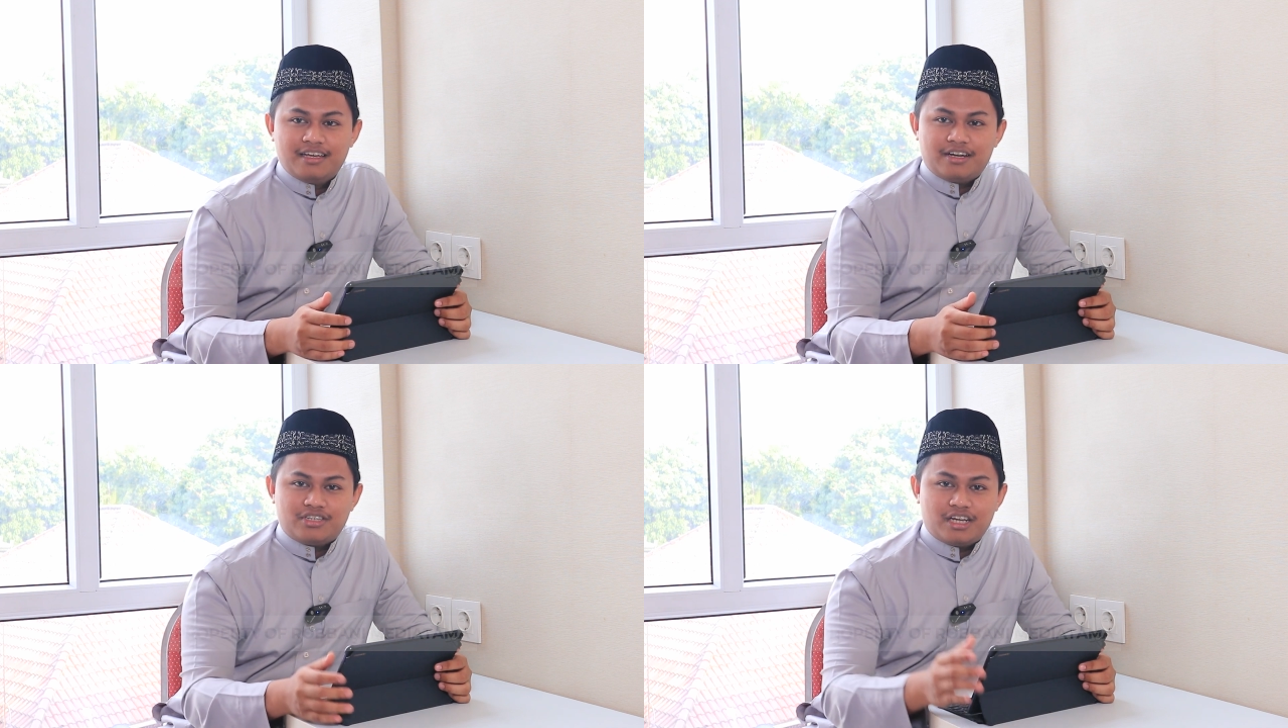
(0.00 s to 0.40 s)

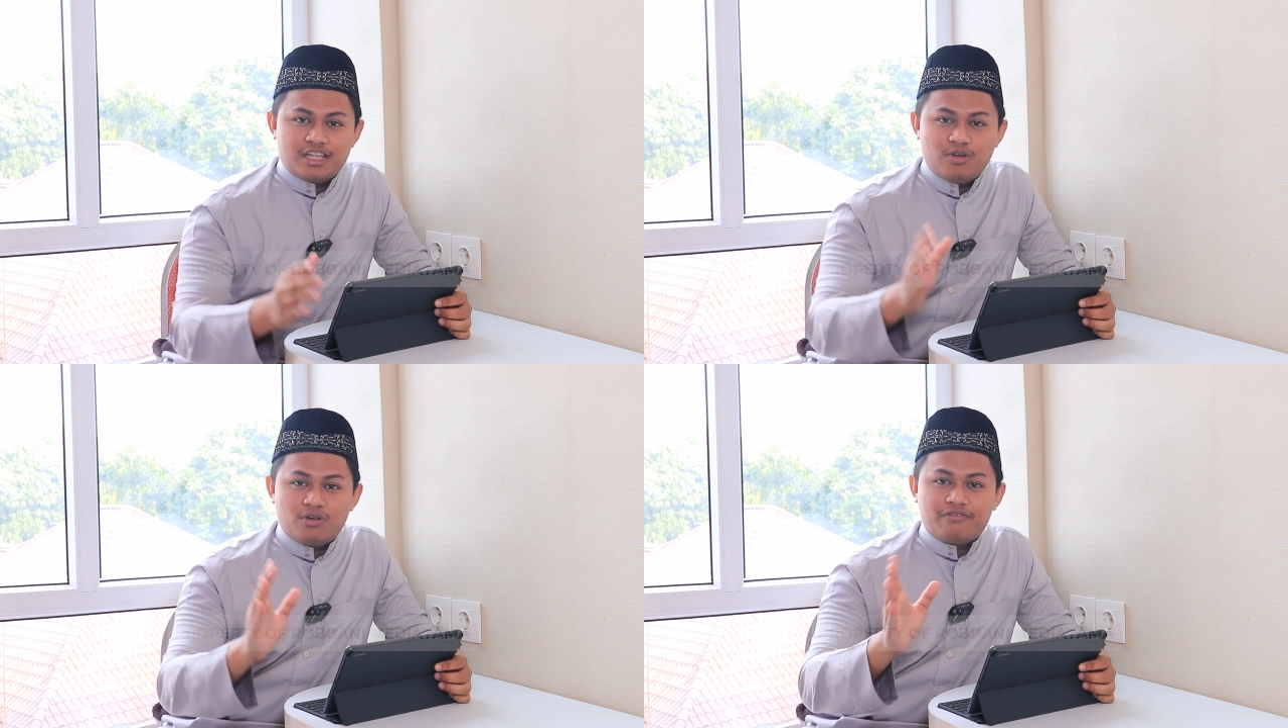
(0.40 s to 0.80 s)
Kecuali
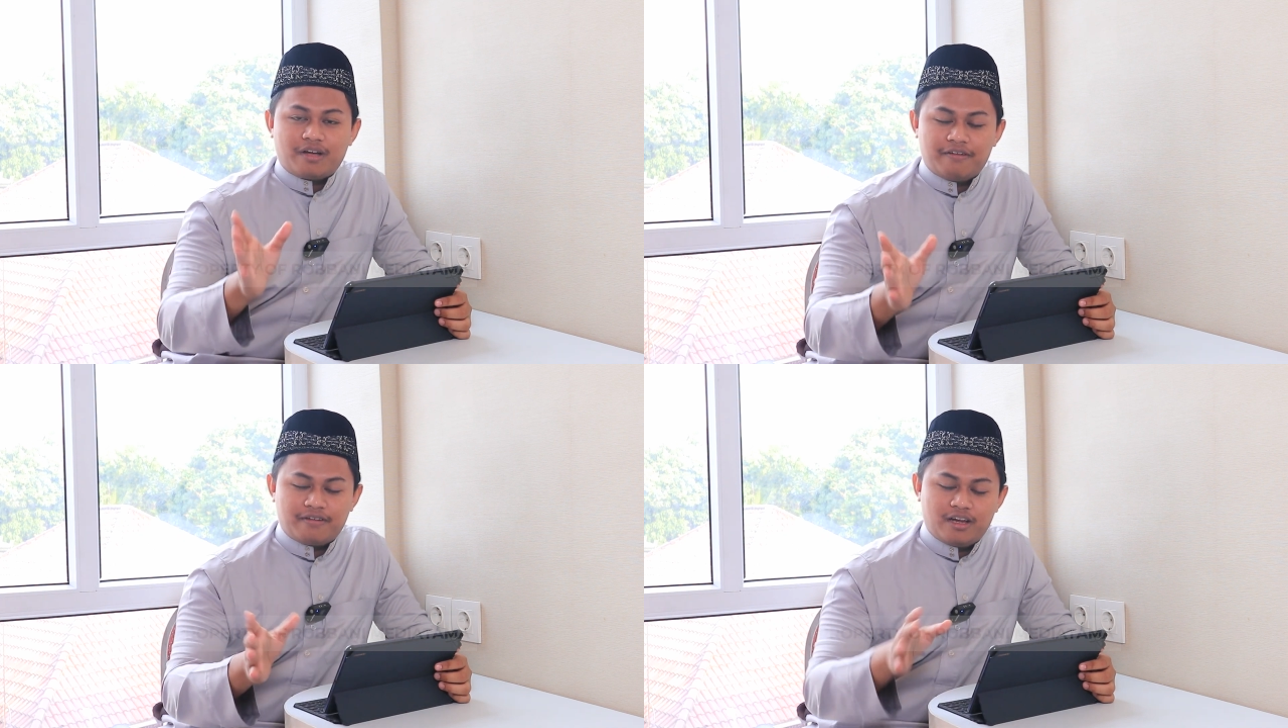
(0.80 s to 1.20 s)
nanti huruf
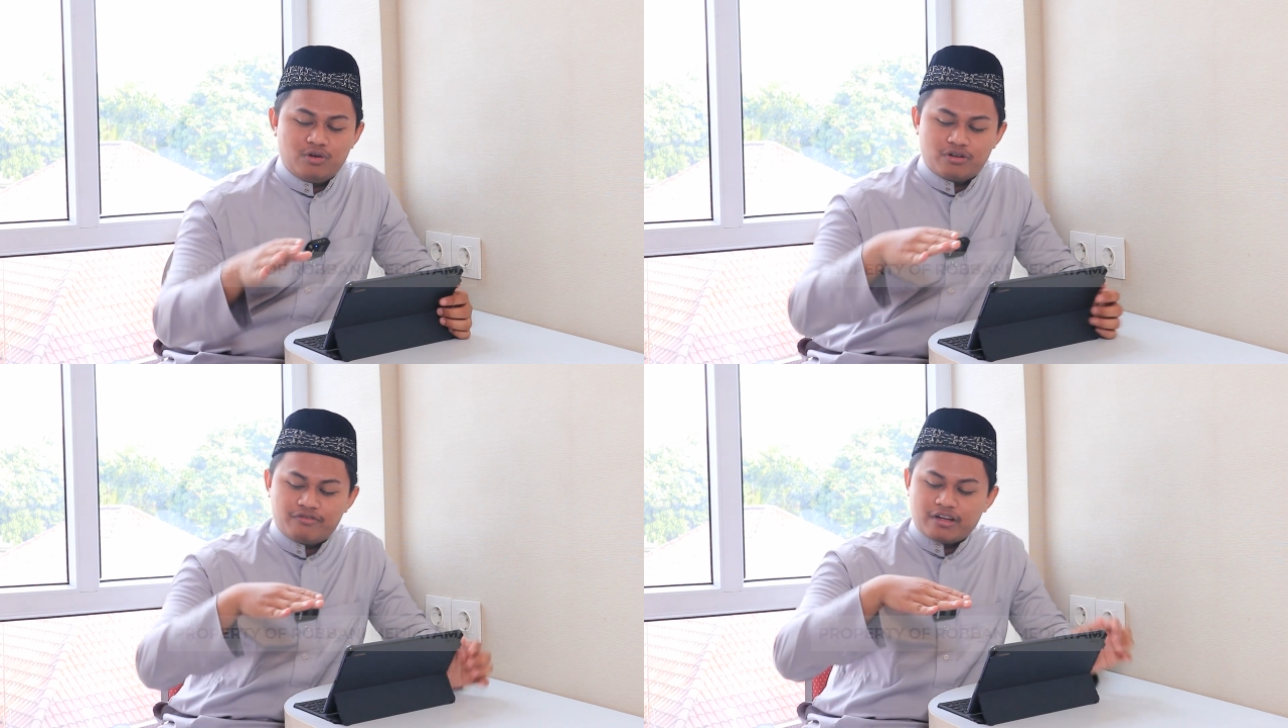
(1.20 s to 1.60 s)
kaf karena
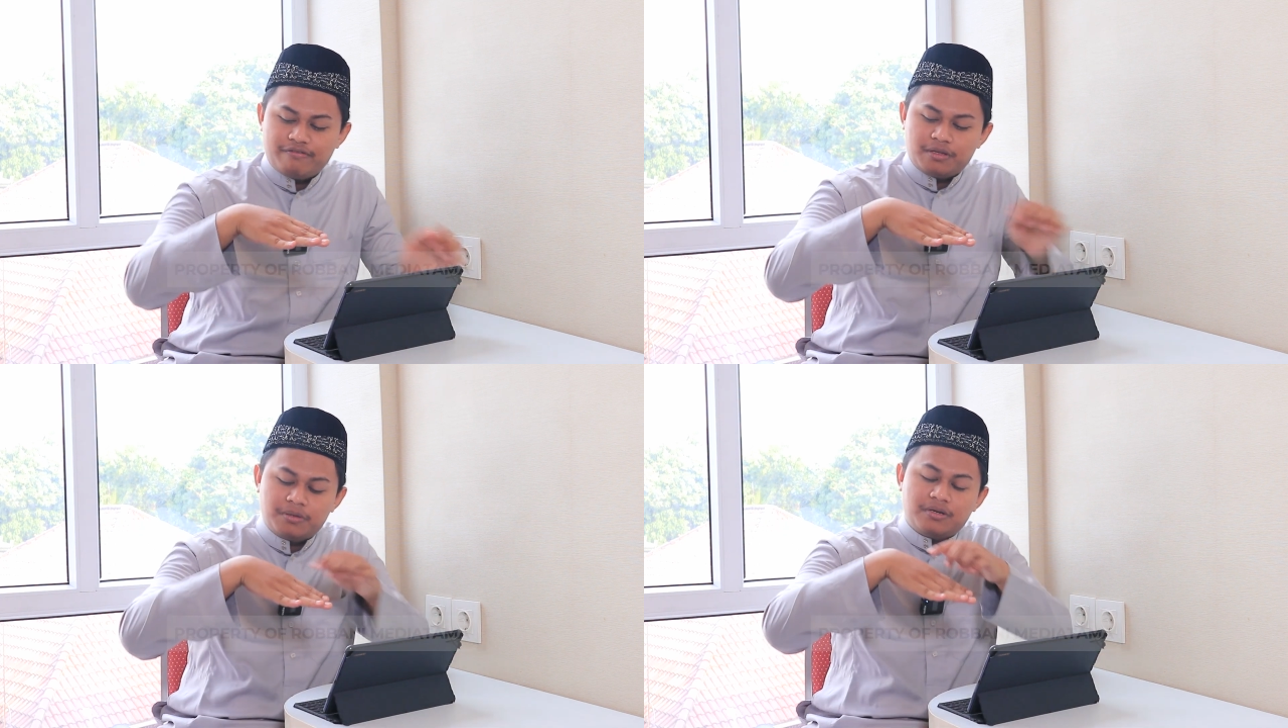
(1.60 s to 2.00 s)
huruf kaf itu